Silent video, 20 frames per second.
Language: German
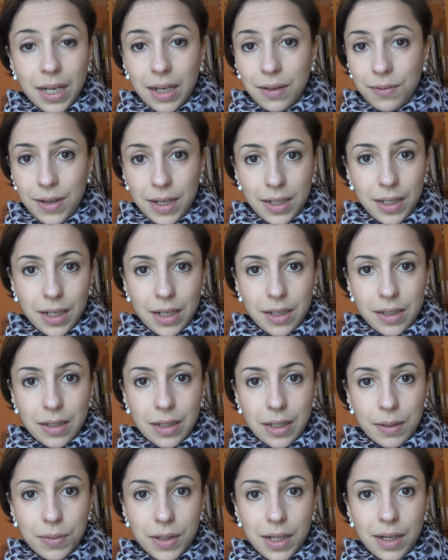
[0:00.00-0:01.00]
es kein
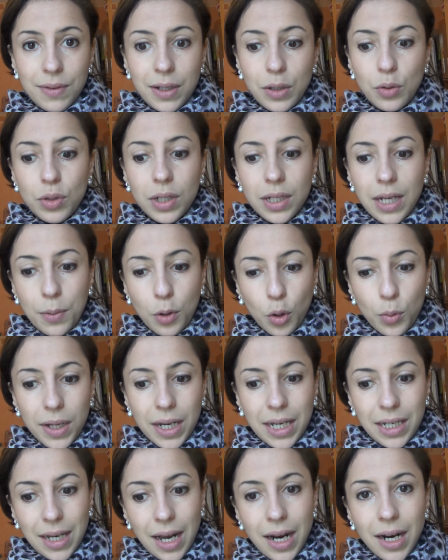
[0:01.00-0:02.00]
Fertigessen gibt. Ja, wenn du dir
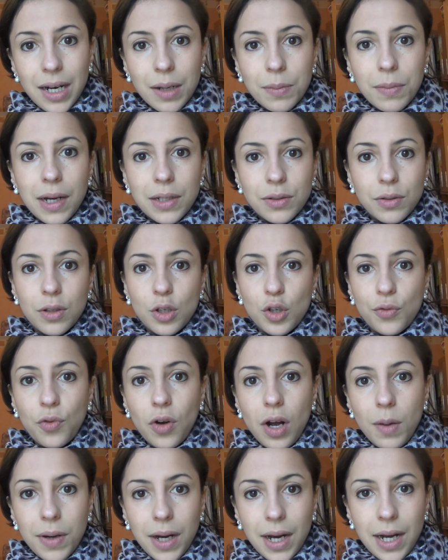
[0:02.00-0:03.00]
darüber Gedanken machst und dich
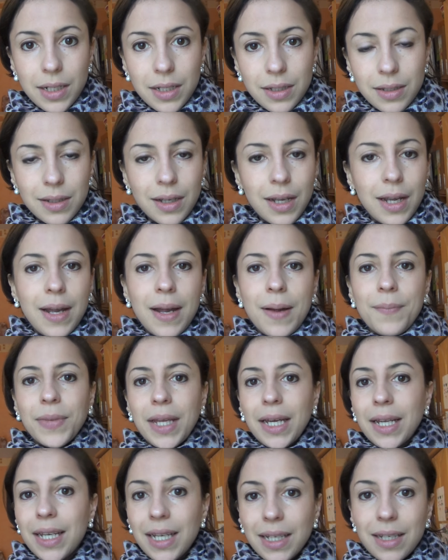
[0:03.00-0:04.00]
vorbereitest,
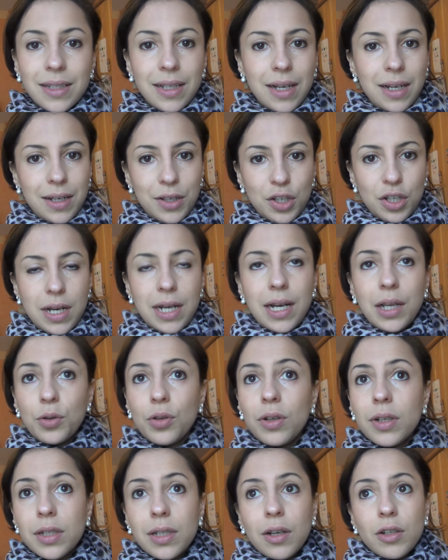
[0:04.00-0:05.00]
dann geht das alles schnell.
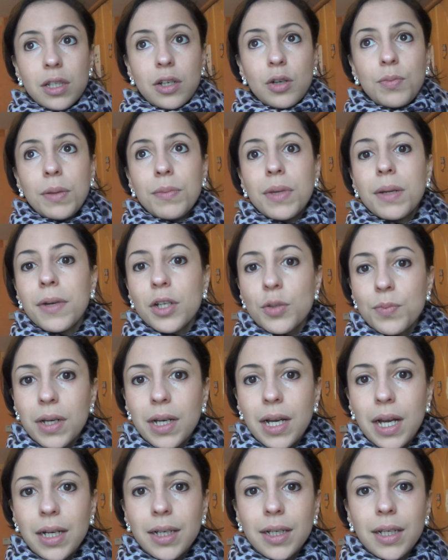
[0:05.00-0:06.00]
Natürlich dauert es auch bei mir
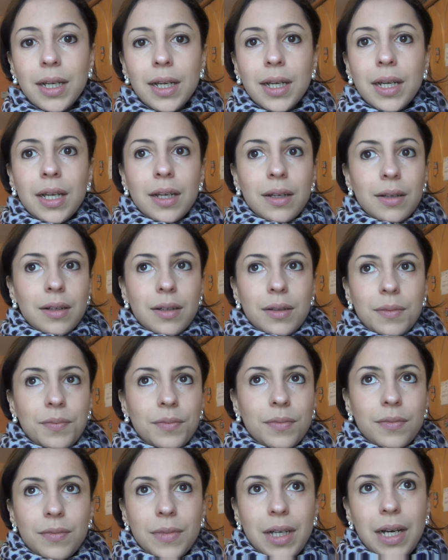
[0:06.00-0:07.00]
manchmal lang,
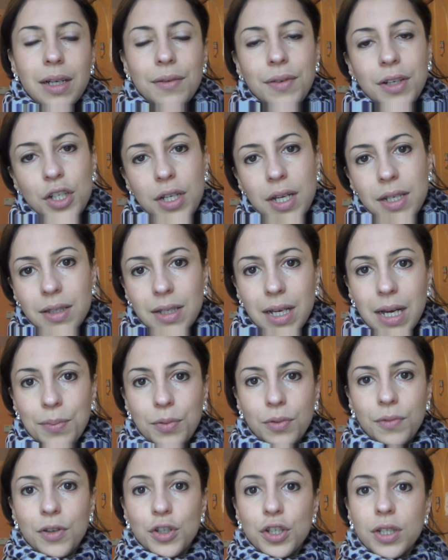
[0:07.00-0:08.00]
ähm, gerade wenn ich Gäste
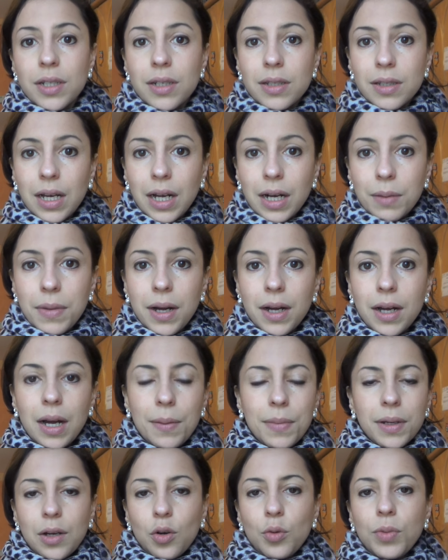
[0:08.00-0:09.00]
habe und verschiedene Sachen mache,
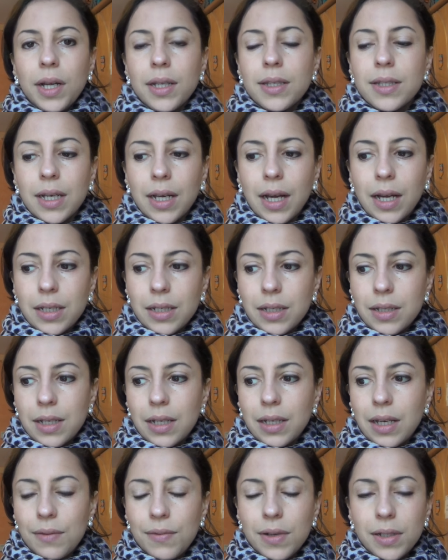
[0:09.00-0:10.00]
aber darum geht es ja gar nicht. Es
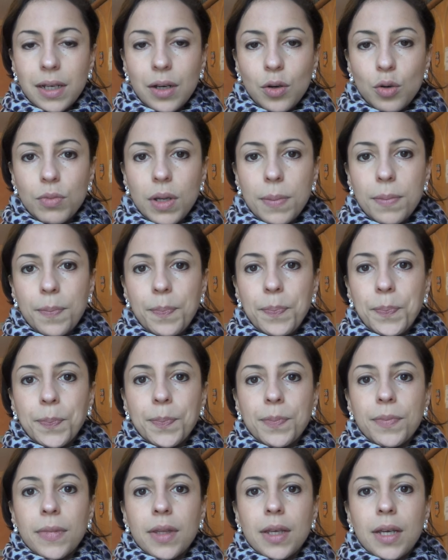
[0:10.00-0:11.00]
geht einfach darum, im,
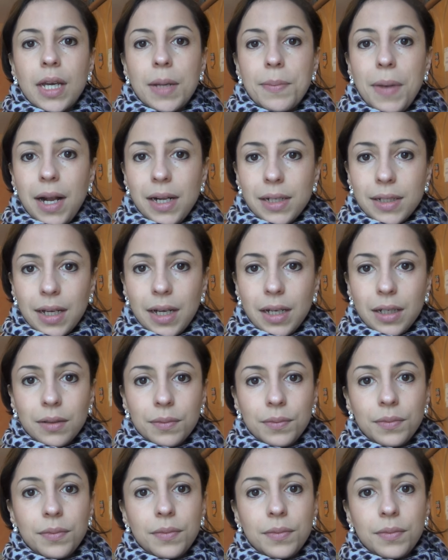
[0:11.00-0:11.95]
im Alltag